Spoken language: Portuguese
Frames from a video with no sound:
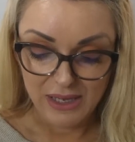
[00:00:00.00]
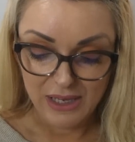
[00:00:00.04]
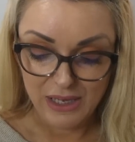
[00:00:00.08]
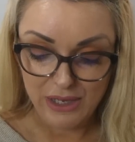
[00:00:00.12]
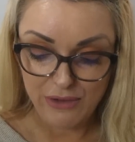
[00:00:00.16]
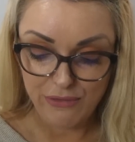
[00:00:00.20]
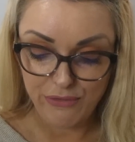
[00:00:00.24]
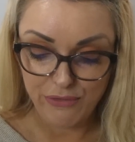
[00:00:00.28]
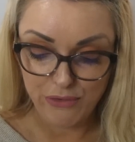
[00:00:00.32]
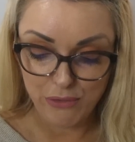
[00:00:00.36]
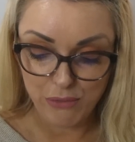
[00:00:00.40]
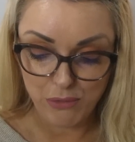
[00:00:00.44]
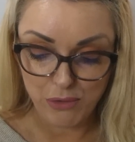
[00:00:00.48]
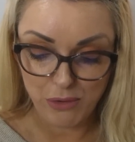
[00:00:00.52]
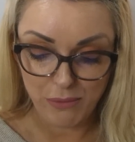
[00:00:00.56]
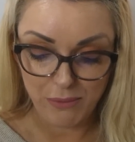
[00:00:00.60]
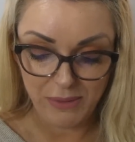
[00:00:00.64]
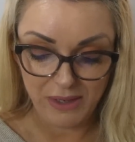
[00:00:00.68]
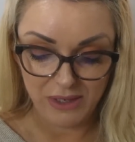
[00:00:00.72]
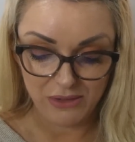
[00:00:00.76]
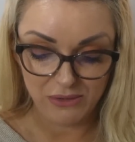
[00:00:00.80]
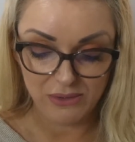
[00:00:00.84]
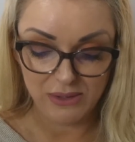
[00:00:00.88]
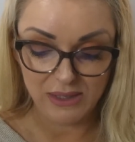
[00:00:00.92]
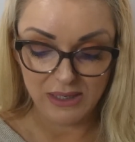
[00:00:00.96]
E vi o
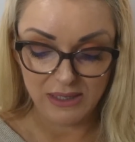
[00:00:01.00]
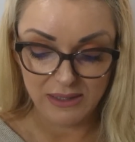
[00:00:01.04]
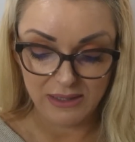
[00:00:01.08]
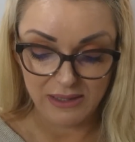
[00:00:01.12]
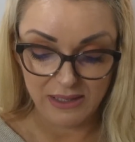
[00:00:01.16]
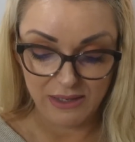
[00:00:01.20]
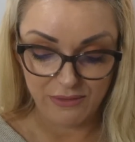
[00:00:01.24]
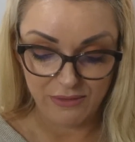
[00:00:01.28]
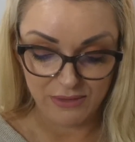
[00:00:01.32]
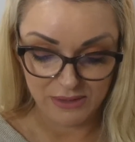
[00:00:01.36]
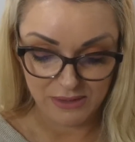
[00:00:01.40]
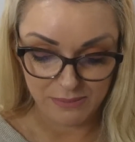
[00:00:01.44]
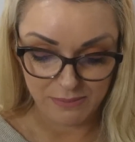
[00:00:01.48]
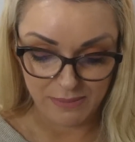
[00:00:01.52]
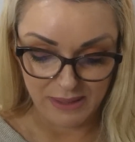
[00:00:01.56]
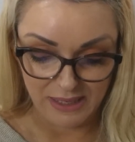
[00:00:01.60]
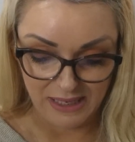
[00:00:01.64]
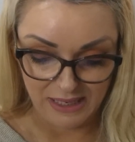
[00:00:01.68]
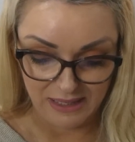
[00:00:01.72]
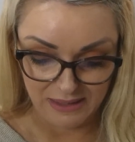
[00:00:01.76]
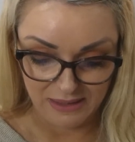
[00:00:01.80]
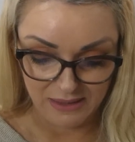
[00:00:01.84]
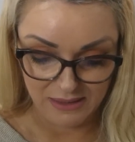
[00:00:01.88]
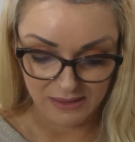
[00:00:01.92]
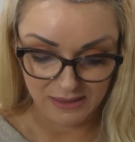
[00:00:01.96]
momento que ele teve as
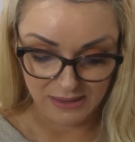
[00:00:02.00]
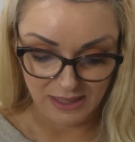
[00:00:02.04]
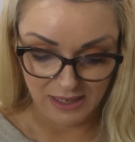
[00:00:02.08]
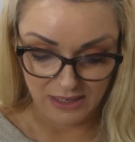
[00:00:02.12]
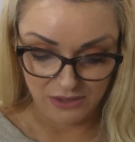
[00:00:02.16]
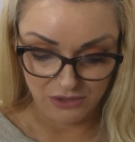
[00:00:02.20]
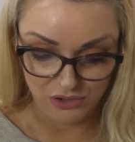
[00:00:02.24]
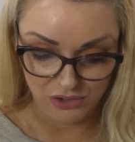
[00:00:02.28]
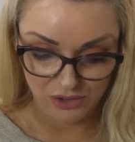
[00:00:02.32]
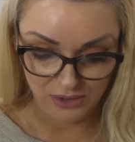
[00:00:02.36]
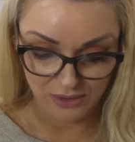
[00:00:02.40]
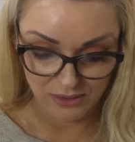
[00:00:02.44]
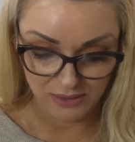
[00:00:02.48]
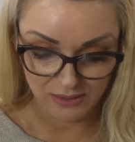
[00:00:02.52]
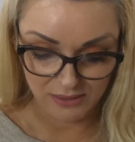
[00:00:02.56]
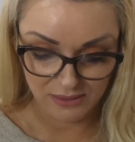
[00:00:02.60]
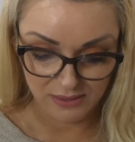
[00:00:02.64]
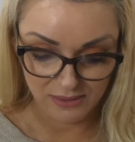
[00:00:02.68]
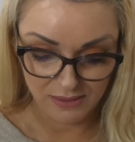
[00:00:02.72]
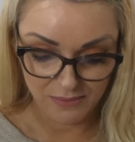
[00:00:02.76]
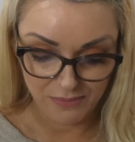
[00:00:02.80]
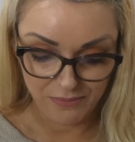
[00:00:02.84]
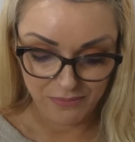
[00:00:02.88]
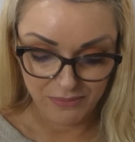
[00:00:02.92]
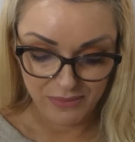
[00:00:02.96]
paradas
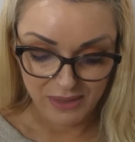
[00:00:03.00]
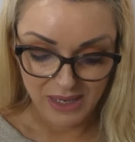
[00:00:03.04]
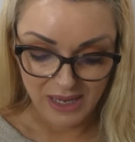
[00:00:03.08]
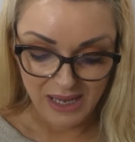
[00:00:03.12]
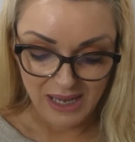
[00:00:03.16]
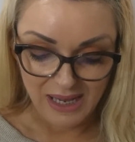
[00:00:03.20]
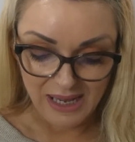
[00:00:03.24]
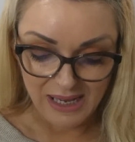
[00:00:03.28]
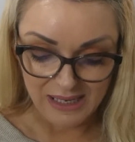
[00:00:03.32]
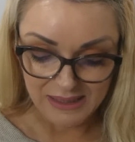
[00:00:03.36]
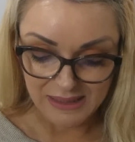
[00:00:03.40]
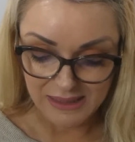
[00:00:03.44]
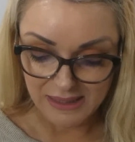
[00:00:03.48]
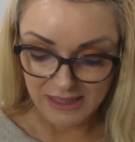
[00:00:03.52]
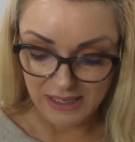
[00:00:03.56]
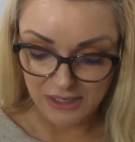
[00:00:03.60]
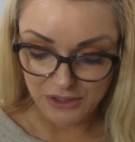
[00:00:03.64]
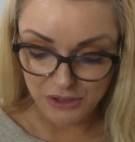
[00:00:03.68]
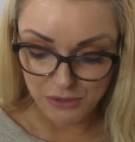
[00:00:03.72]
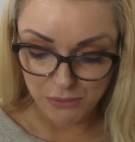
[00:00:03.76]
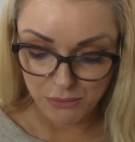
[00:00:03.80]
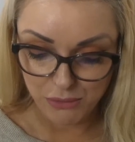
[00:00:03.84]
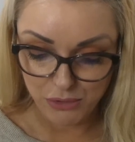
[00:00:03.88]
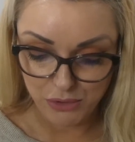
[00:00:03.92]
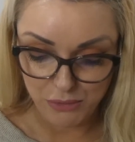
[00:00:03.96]
cardíacas. A
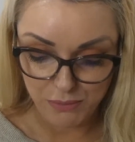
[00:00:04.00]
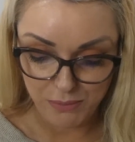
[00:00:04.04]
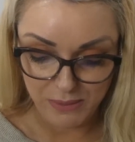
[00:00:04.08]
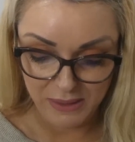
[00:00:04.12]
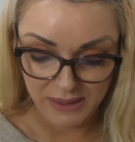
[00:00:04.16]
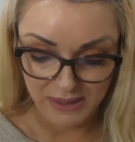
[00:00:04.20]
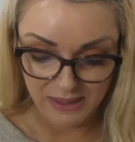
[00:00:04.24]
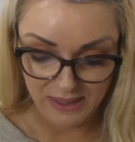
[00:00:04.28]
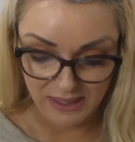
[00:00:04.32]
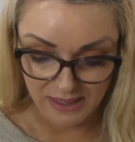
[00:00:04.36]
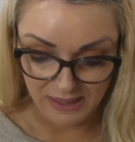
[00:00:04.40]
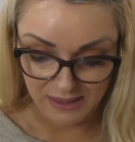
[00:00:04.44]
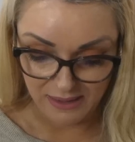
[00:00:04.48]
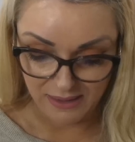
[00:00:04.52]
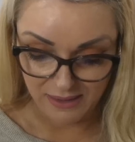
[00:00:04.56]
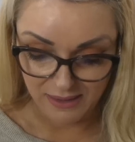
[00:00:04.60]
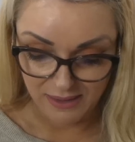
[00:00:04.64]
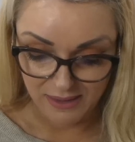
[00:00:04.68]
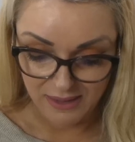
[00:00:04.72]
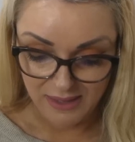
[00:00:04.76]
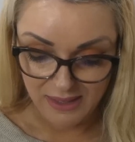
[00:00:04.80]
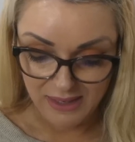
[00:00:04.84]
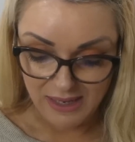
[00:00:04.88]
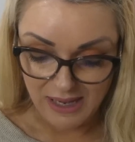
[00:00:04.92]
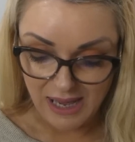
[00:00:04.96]
cidade é muito pequena.
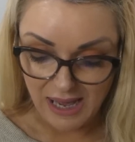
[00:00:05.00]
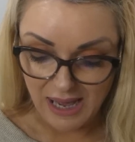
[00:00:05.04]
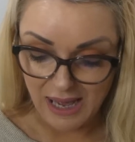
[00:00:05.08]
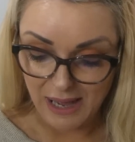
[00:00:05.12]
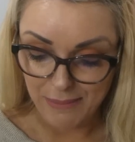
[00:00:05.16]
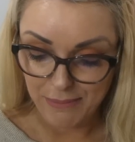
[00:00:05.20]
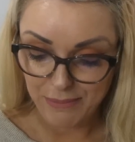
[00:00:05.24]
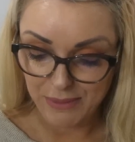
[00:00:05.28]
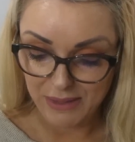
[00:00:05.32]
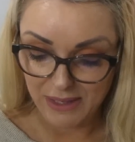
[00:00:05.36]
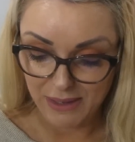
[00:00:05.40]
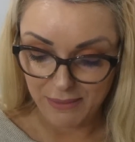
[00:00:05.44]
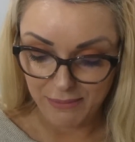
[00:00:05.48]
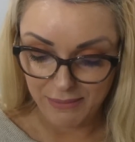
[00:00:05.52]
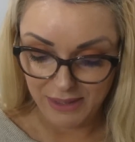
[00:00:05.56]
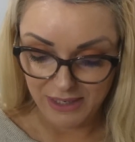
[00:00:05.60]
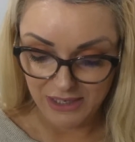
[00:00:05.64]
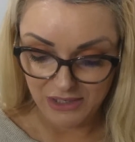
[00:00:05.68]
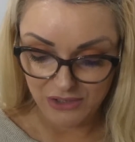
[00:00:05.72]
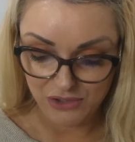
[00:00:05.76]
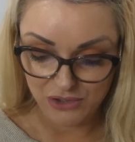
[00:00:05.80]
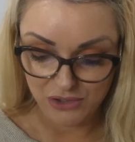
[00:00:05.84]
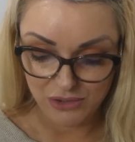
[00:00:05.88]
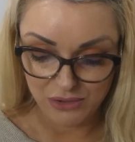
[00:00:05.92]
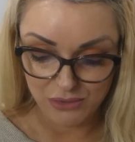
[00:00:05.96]

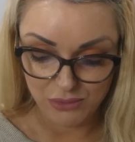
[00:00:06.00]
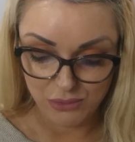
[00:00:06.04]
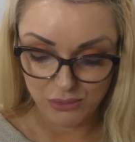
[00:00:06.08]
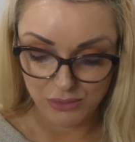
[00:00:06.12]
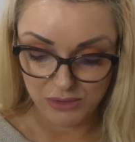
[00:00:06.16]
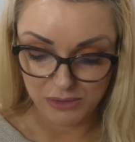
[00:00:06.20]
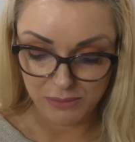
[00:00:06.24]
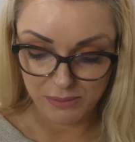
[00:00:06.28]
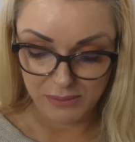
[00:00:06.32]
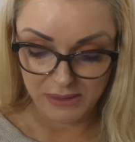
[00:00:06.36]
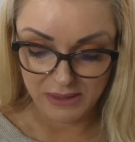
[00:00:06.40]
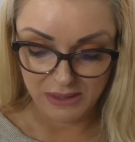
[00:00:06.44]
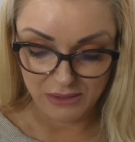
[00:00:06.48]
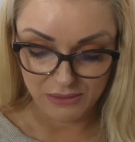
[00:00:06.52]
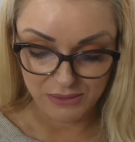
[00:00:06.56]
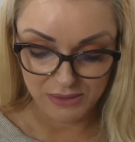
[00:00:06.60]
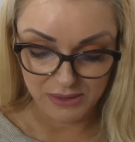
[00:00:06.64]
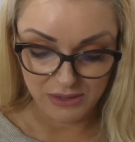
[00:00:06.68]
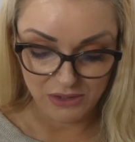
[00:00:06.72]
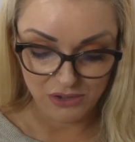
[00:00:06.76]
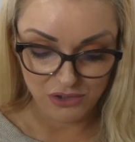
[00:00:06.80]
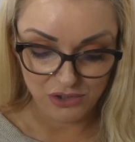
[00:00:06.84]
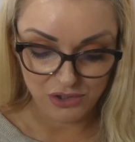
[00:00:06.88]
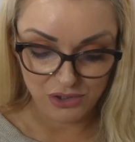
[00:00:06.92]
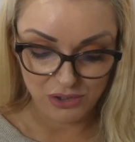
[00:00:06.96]
Rapidamente, o hospital
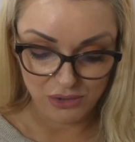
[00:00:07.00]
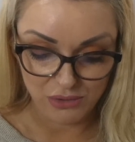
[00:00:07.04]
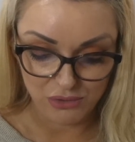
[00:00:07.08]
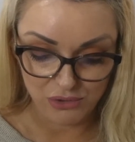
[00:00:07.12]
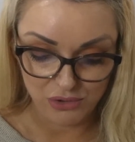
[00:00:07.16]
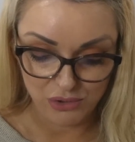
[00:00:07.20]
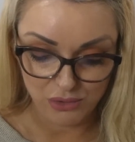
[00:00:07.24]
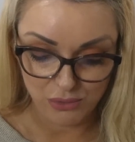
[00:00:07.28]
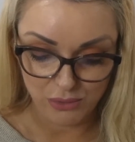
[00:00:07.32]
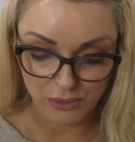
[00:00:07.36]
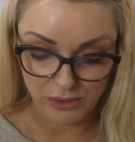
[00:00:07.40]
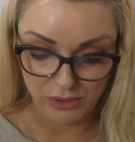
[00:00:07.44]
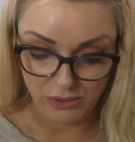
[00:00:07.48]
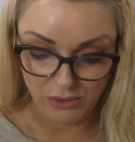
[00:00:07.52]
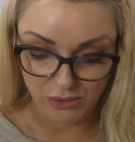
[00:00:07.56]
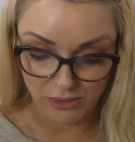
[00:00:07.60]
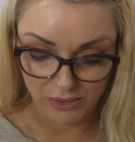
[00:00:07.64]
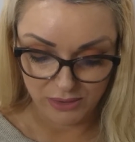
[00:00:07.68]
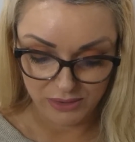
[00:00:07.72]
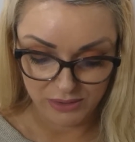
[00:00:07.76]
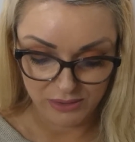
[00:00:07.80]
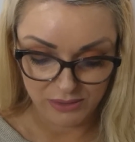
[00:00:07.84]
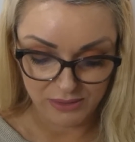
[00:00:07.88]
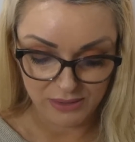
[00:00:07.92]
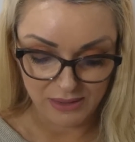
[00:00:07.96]
se encheu de
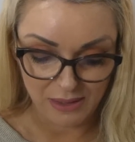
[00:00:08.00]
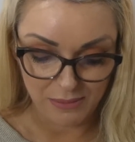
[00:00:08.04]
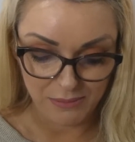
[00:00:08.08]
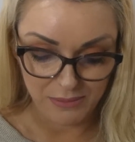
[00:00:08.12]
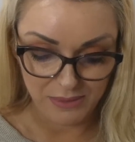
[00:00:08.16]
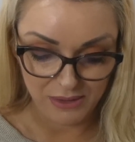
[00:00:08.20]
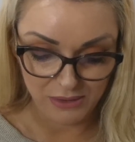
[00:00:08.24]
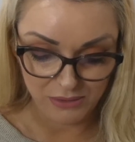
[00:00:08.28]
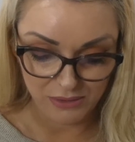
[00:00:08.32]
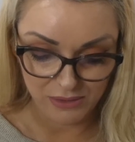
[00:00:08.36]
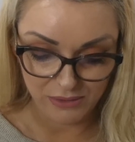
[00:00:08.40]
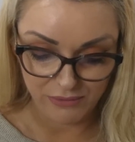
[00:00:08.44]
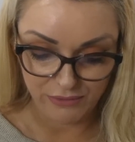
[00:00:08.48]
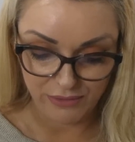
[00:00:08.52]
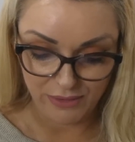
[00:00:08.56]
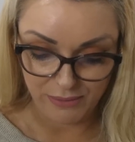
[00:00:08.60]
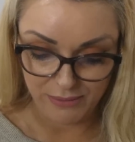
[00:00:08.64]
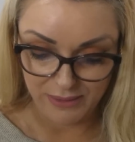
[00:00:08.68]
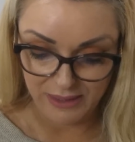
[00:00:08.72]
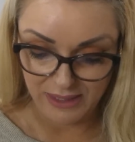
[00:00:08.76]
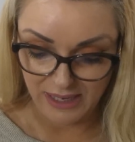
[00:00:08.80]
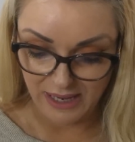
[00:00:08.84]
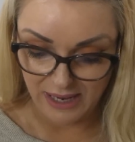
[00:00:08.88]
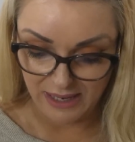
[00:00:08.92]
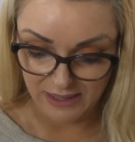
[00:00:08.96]
curiosos, amigos e
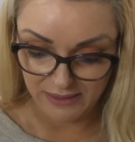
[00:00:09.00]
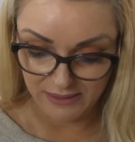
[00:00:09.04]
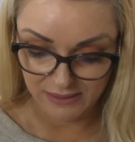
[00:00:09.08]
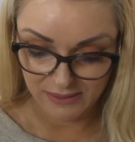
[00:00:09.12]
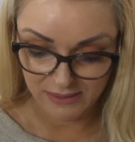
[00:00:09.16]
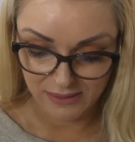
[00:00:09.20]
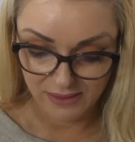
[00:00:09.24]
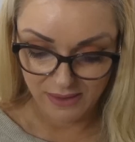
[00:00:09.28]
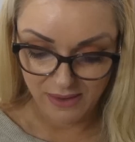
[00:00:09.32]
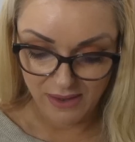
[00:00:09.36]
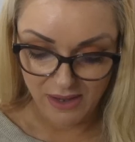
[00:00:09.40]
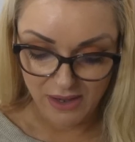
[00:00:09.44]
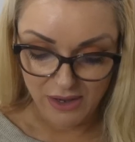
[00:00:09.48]
familiares.